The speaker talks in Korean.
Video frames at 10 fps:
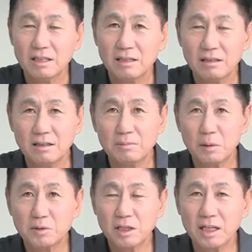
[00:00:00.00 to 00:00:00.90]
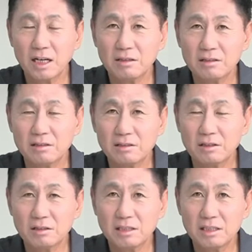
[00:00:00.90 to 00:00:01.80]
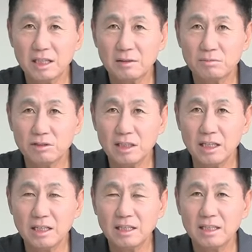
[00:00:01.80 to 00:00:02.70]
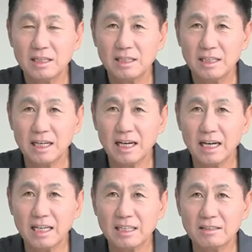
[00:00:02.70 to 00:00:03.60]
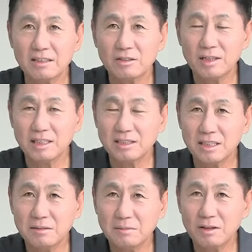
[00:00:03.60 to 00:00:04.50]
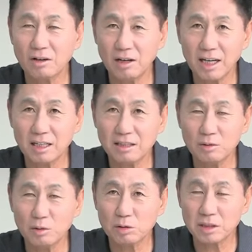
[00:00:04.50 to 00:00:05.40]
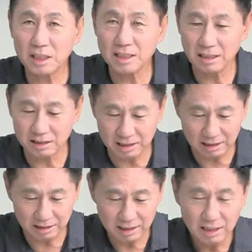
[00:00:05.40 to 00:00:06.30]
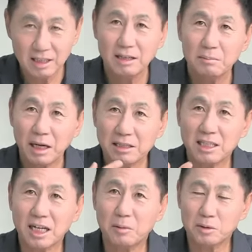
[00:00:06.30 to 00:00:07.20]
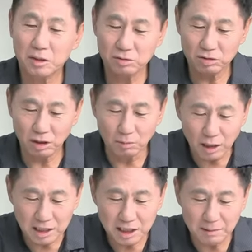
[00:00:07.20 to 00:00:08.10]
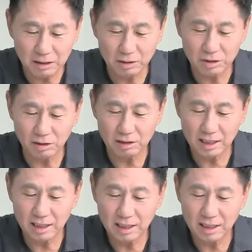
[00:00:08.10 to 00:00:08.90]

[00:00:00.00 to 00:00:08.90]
어, 법정에 나갔던 기자 한 분이 야 이거는 완전히 뭐 걸레 같은 공소장이다 이랬다는 판사가 보더도 너무 한심한 거죠. 예?